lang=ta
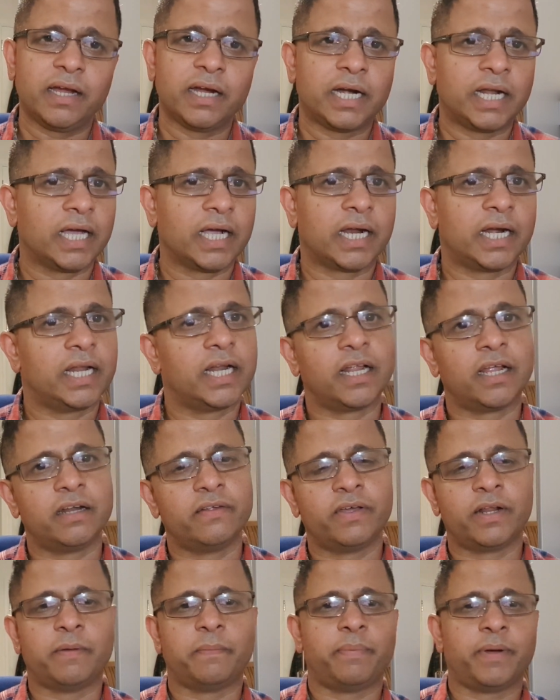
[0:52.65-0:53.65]
இடங்களில் நான்
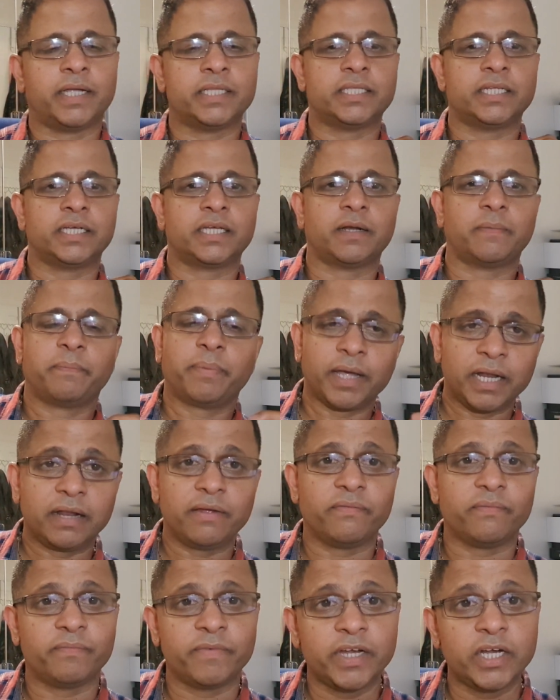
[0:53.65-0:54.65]
இவரை பார்த்துருக்கிறேன் பல
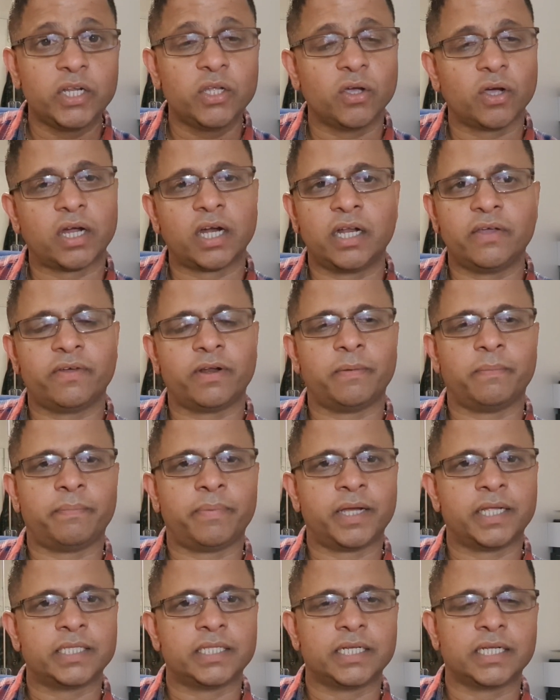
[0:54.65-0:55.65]
வீடியோக்களை இவரை
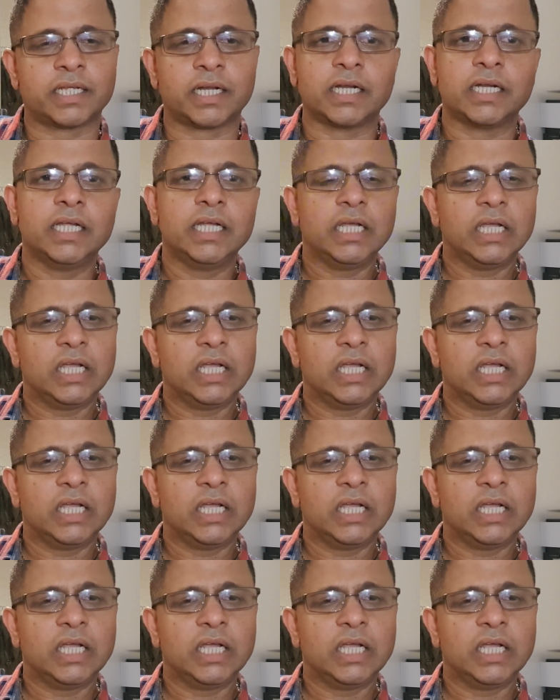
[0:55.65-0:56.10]
பார்த்துருக்கிறேன்